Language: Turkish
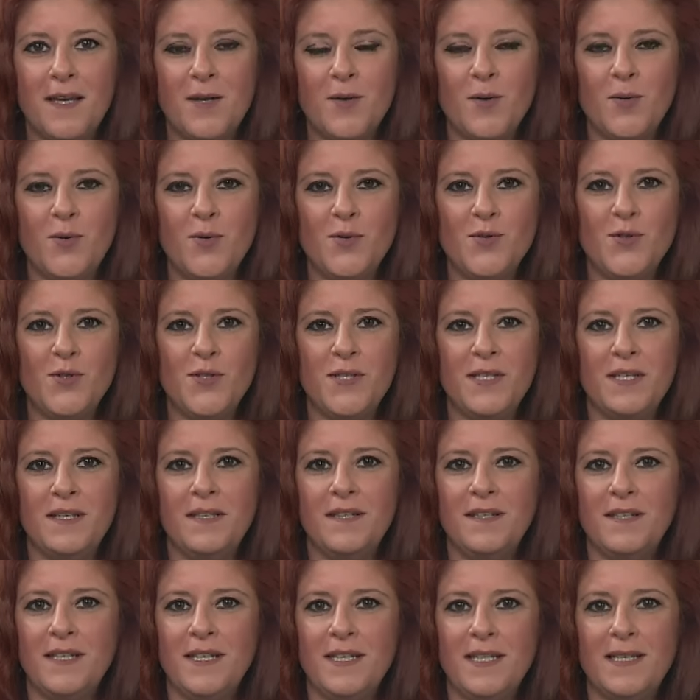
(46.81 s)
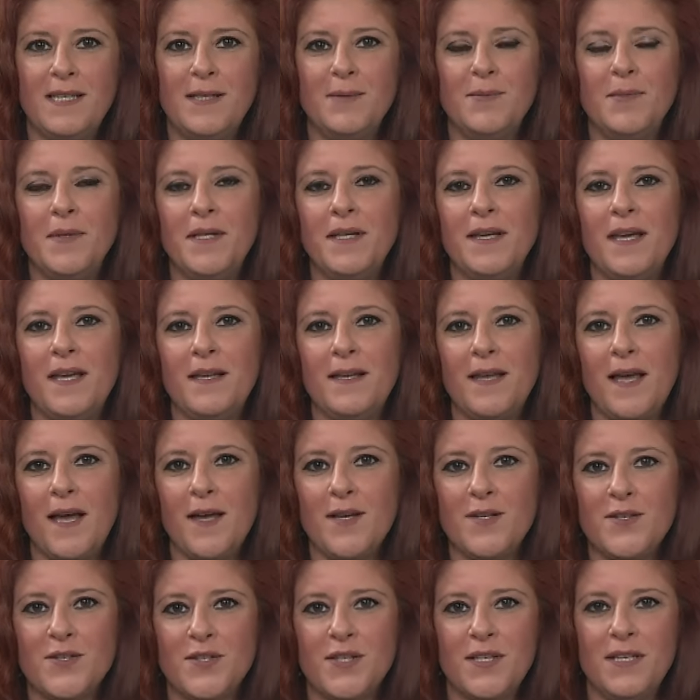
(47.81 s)
ekolojiyi, iklimi,
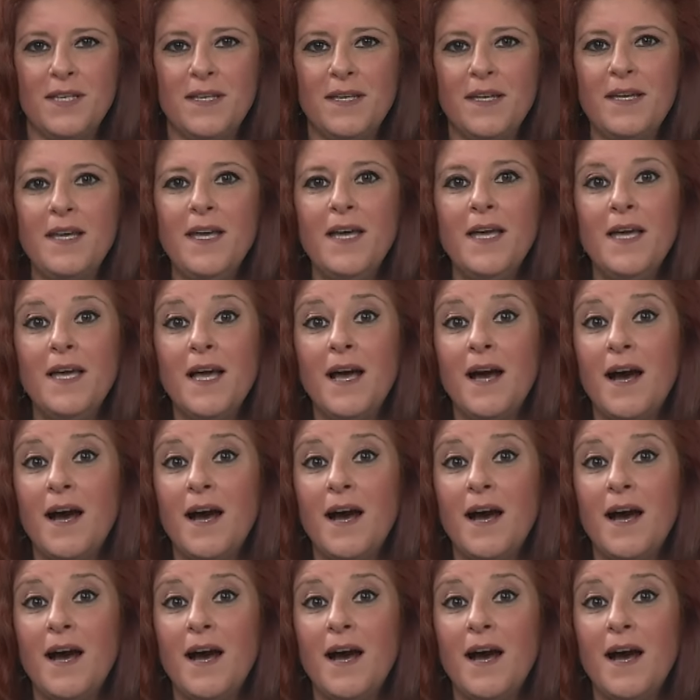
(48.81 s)
enerjiyi